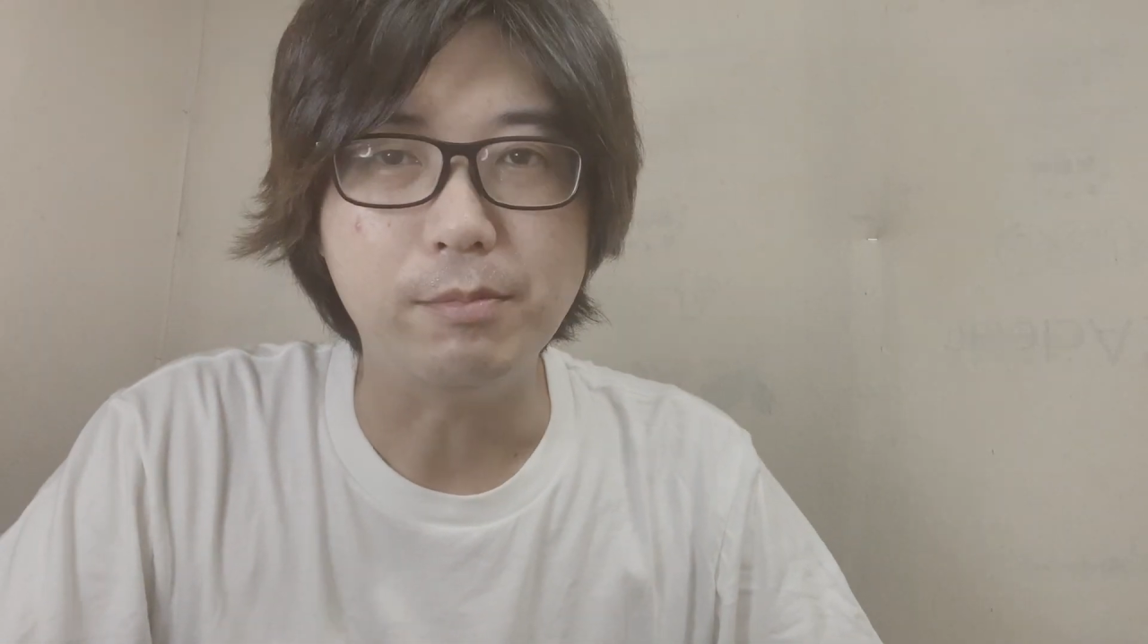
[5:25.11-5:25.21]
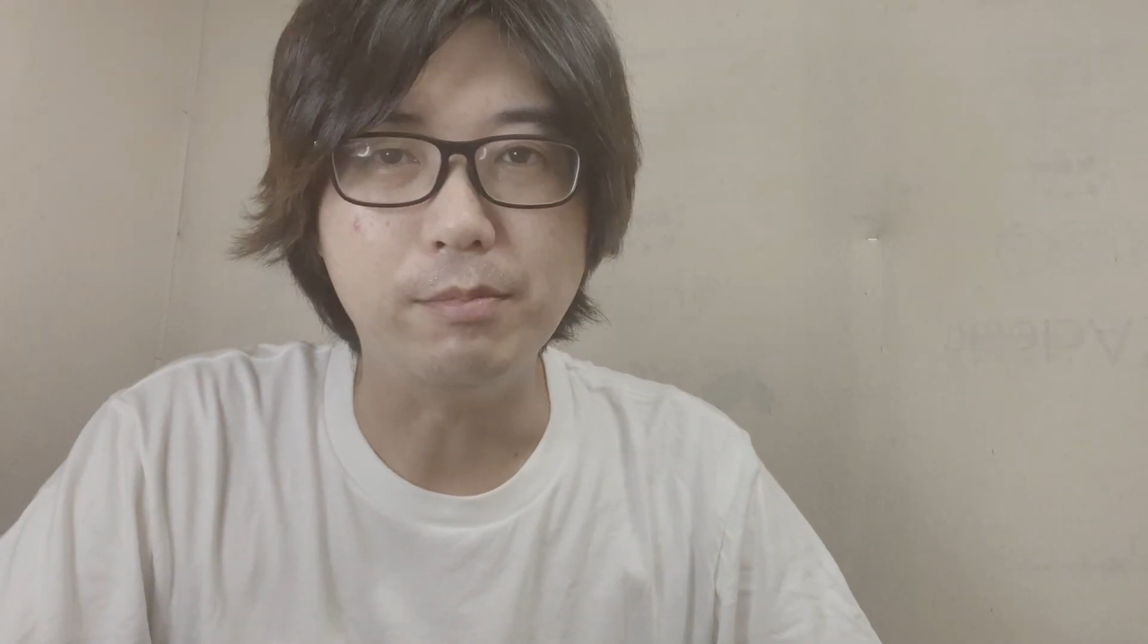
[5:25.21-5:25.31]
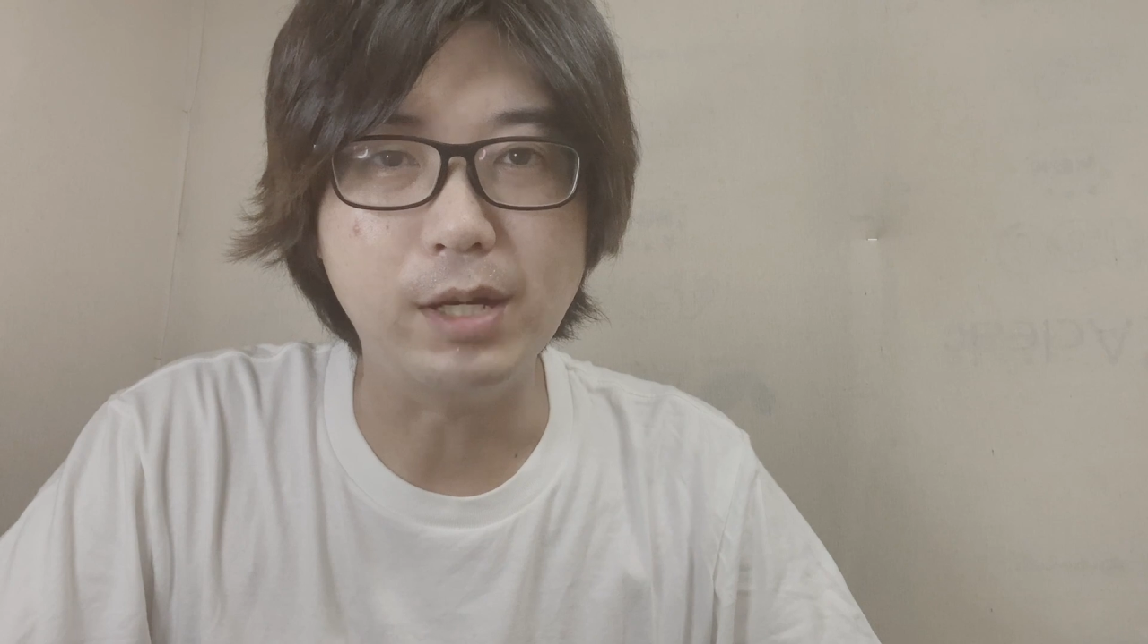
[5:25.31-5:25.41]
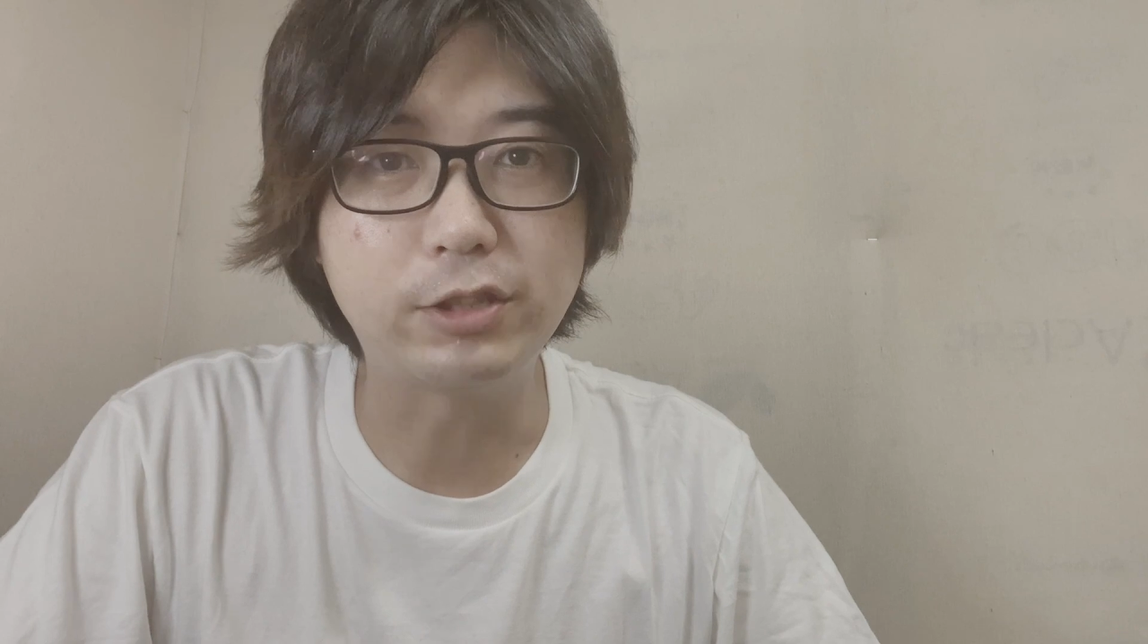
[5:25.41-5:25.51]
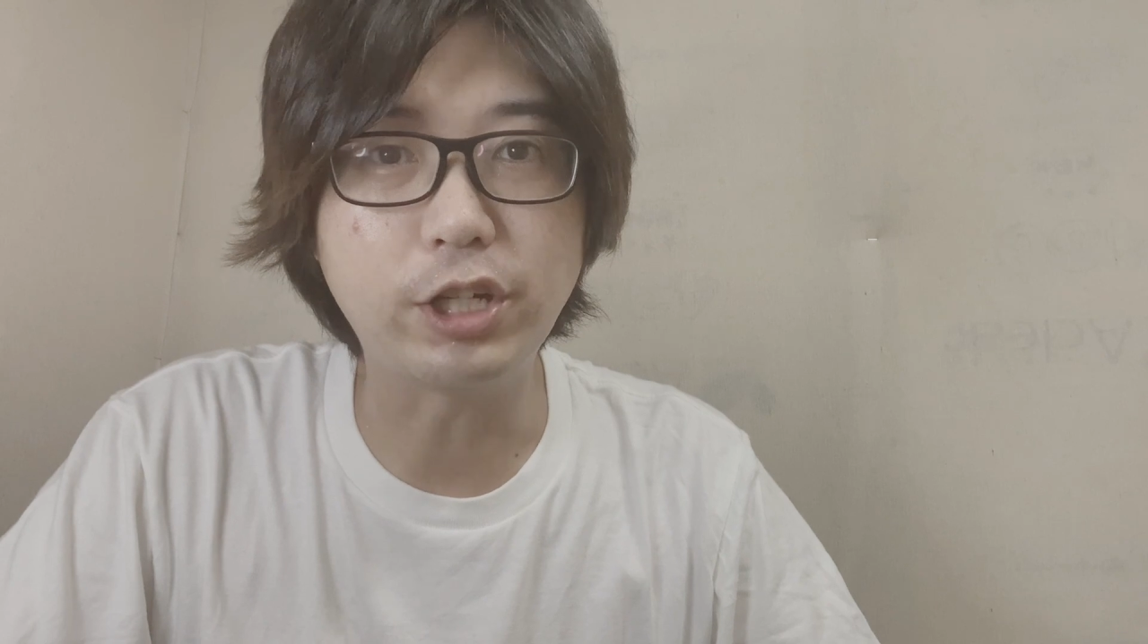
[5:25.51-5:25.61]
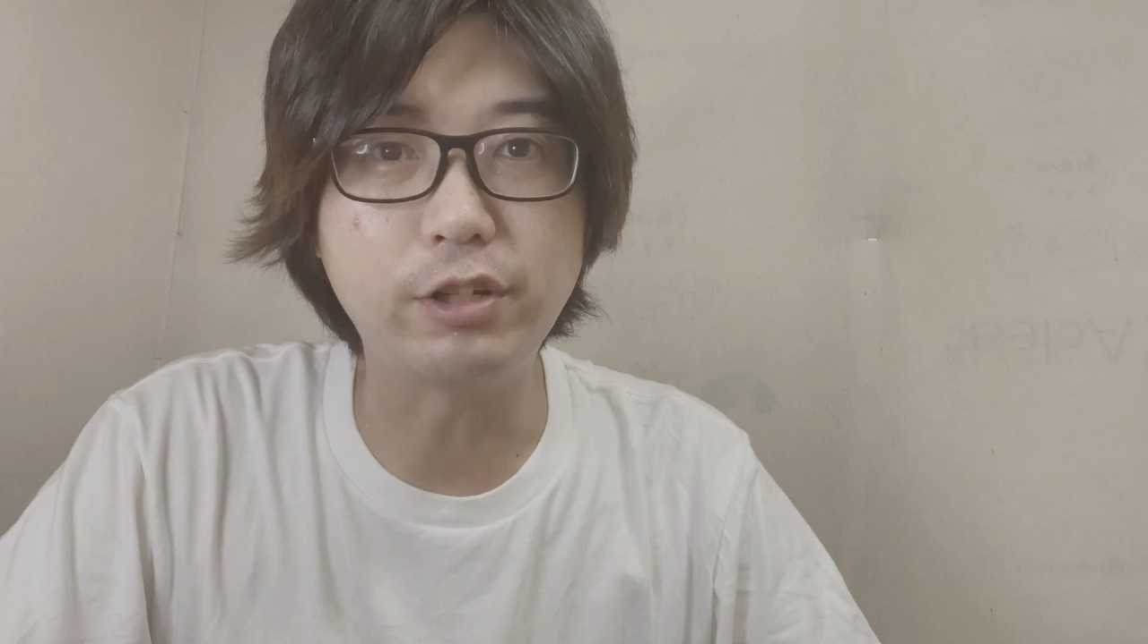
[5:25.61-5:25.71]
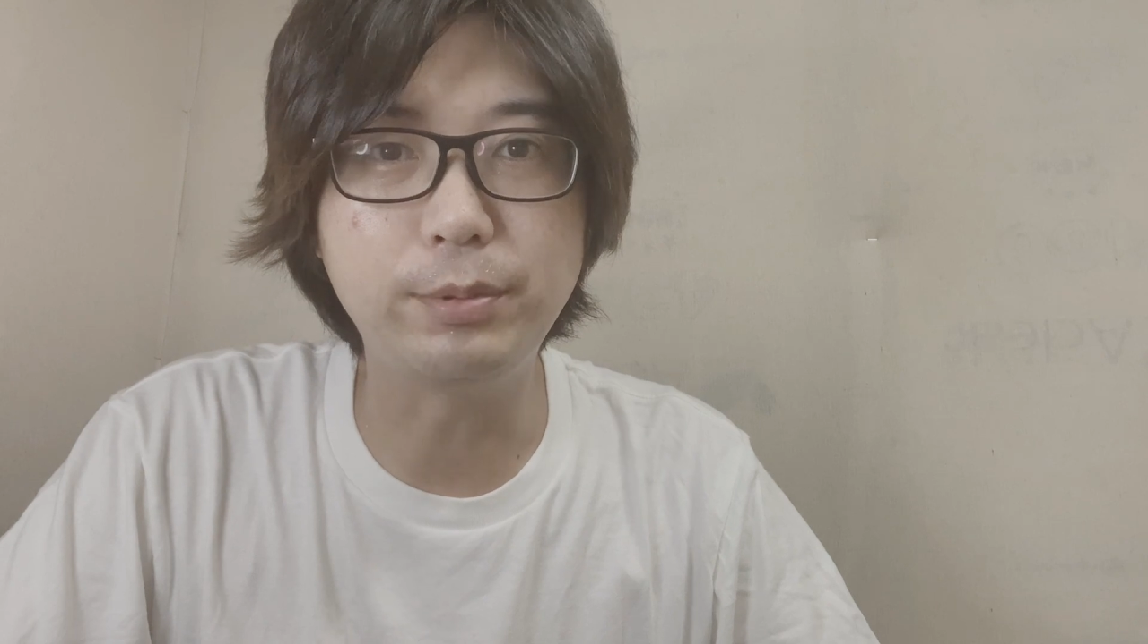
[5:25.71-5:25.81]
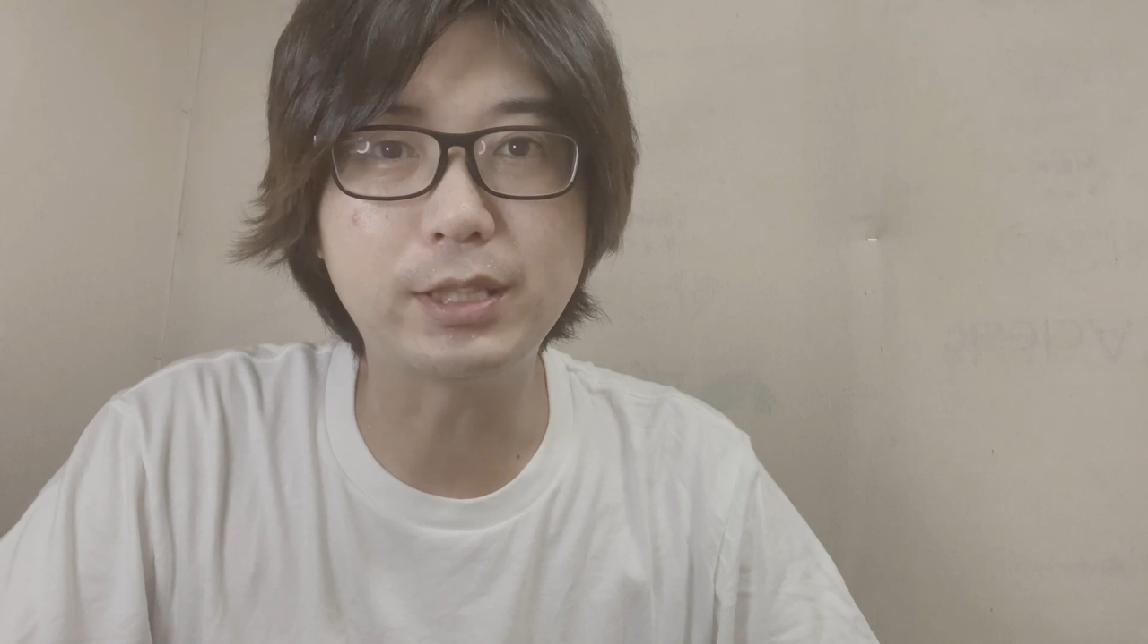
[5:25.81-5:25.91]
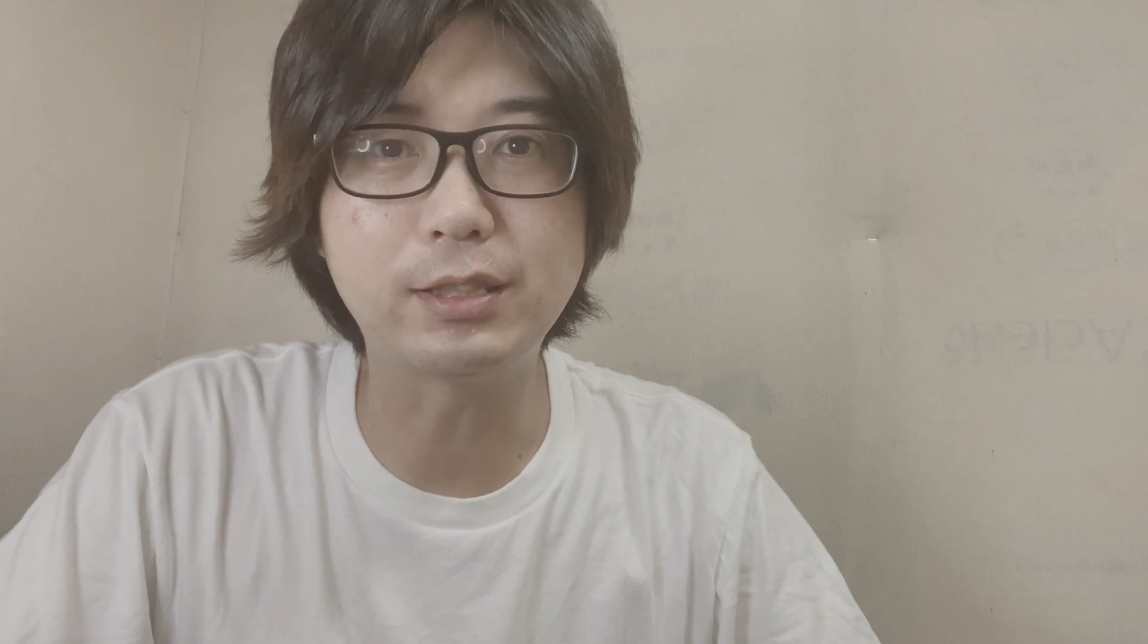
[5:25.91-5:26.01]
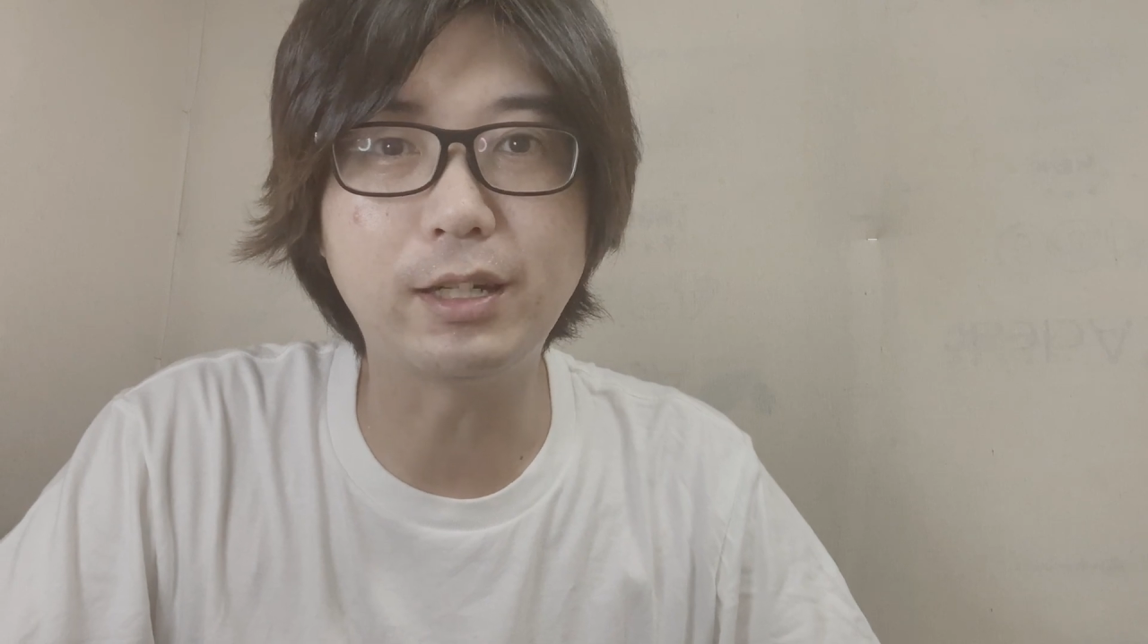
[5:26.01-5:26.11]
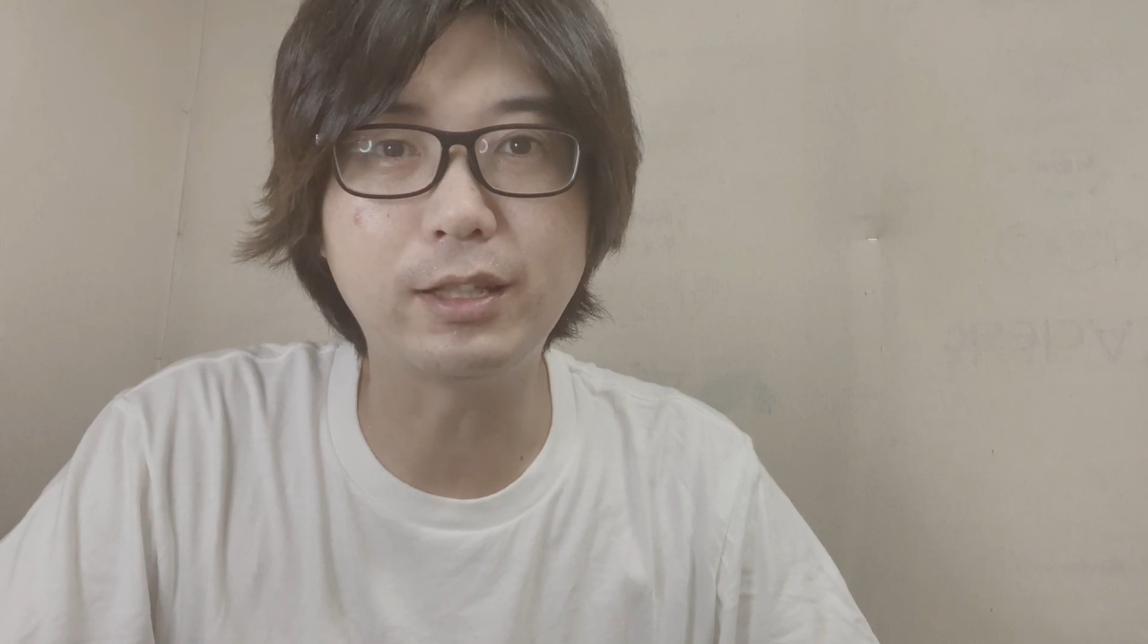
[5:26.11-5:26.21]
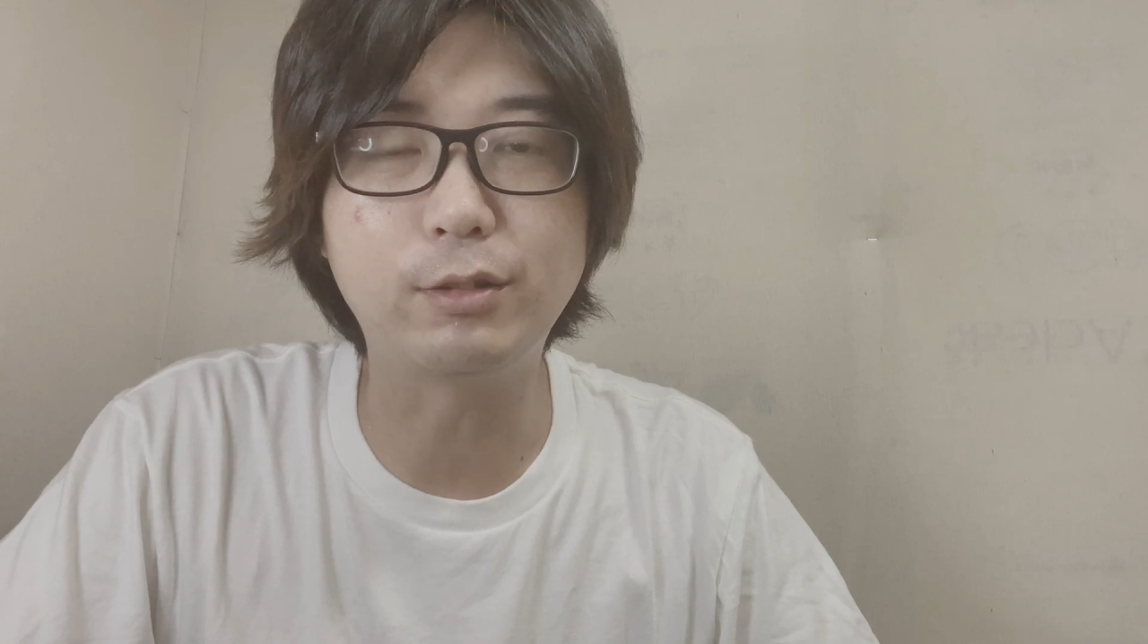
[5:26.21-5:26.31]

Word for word: めっちゃ指さされ